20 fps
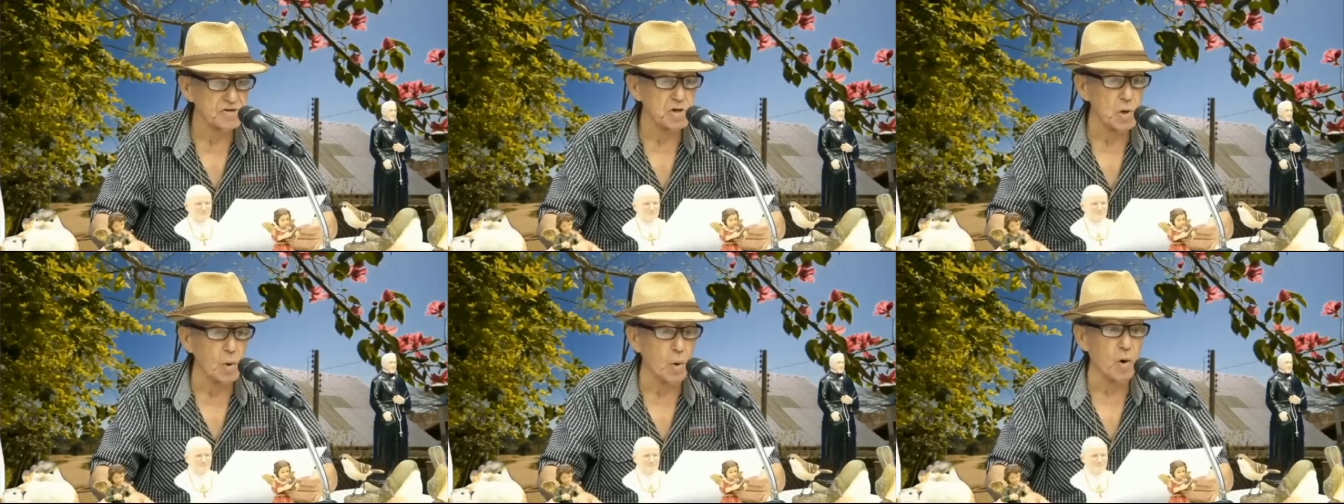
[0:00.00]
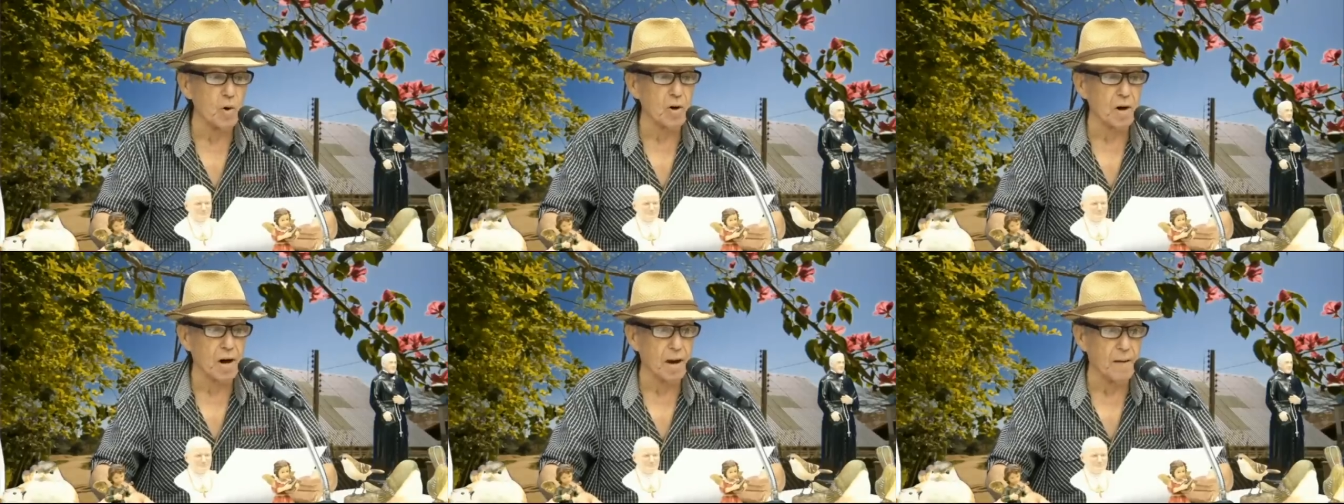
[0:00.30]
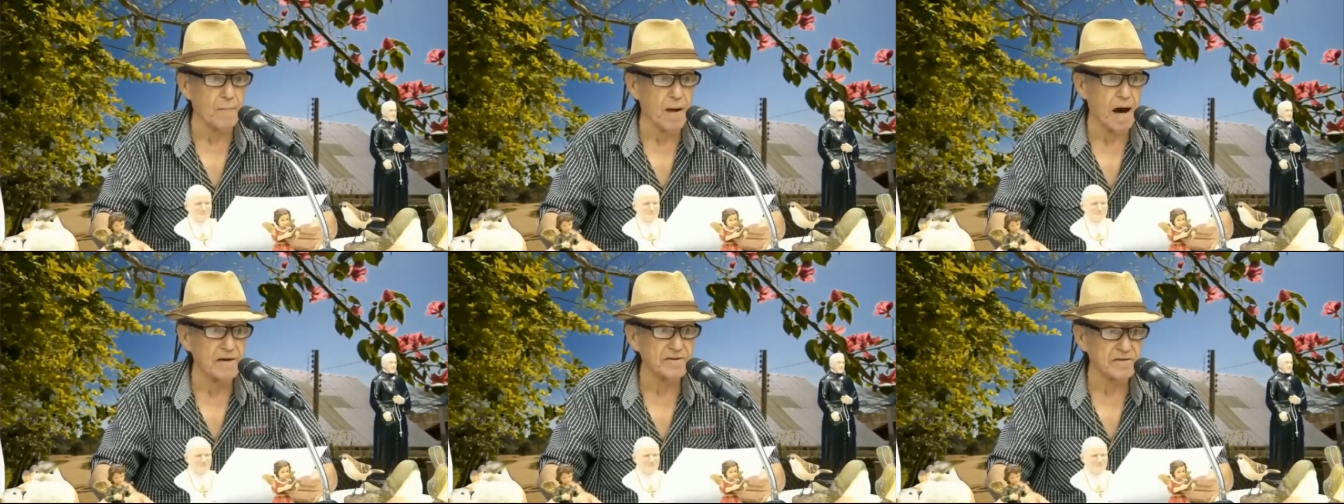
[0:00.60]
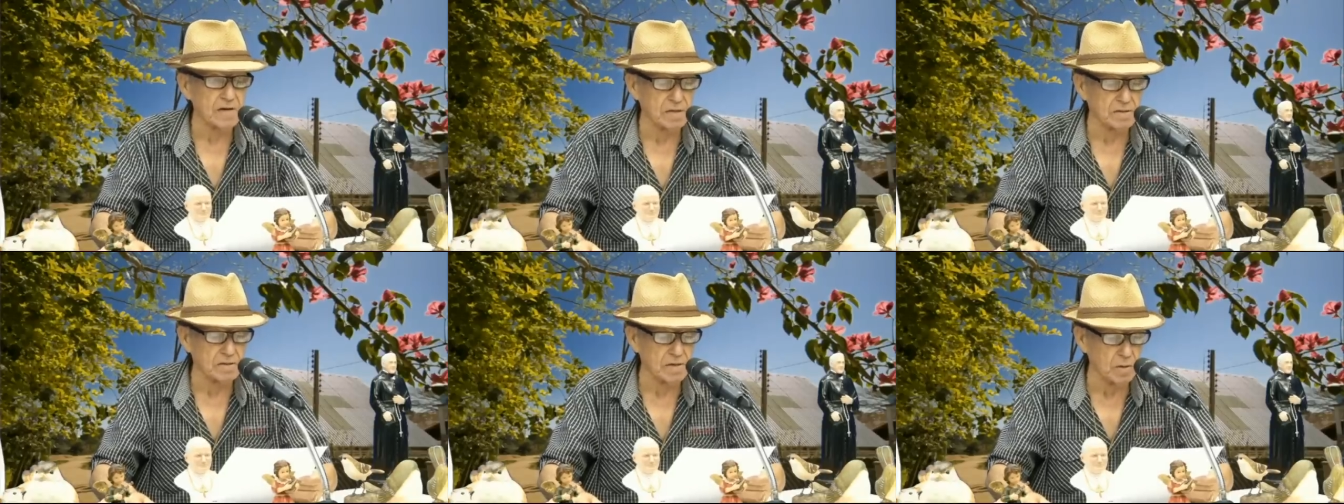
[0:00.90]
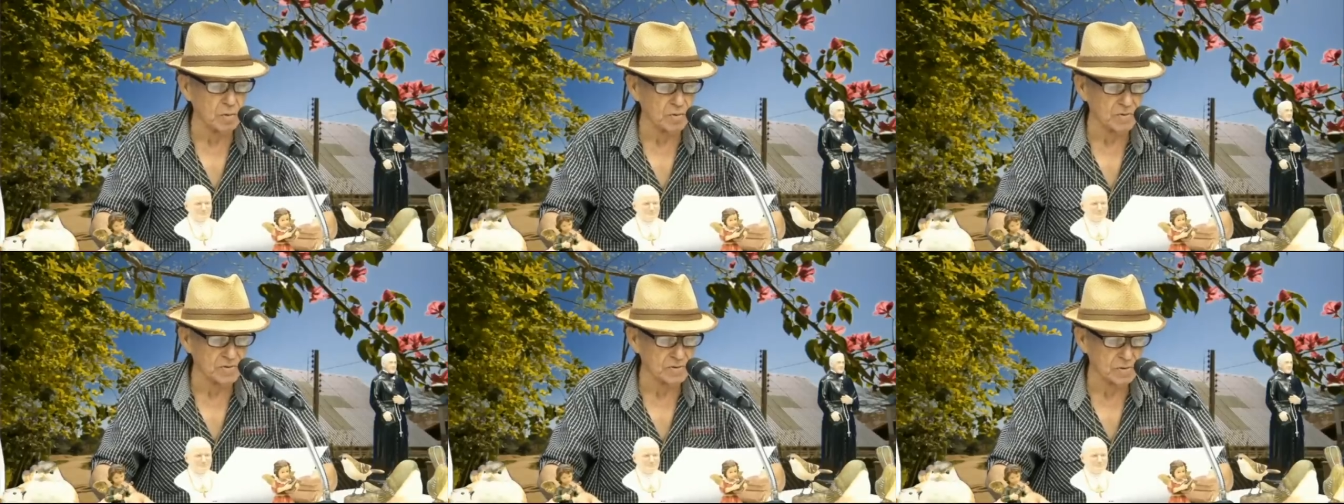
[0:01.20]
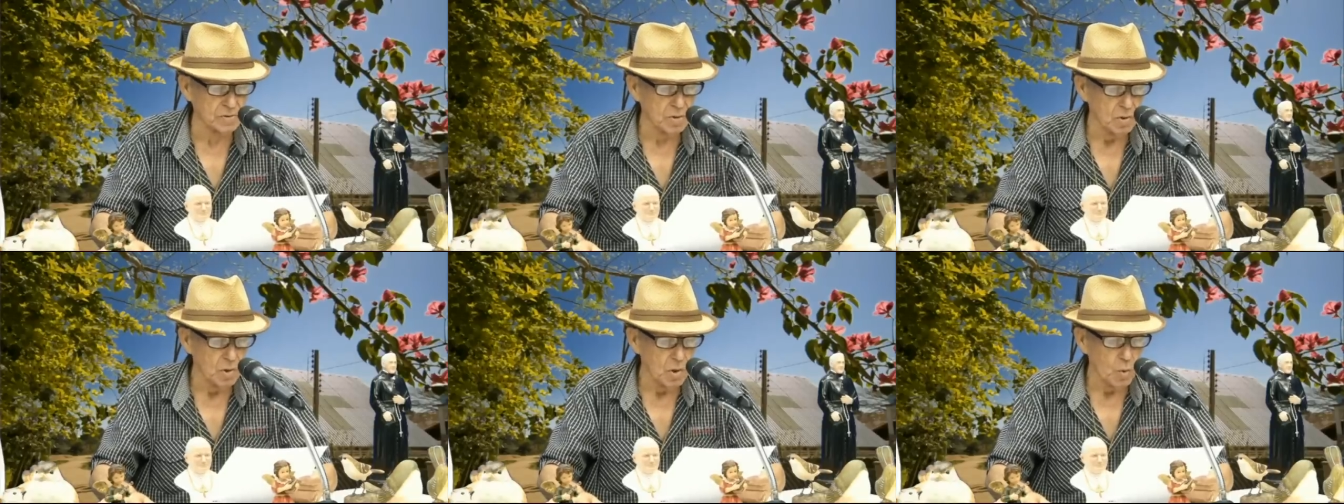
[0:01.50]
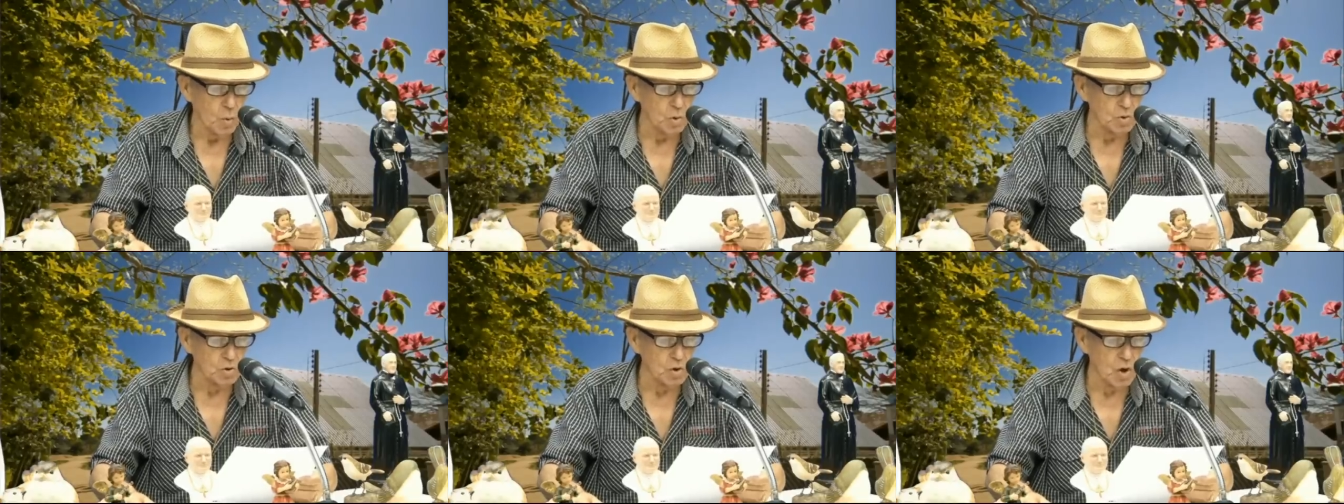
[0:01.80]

Não se honra mais a Deus,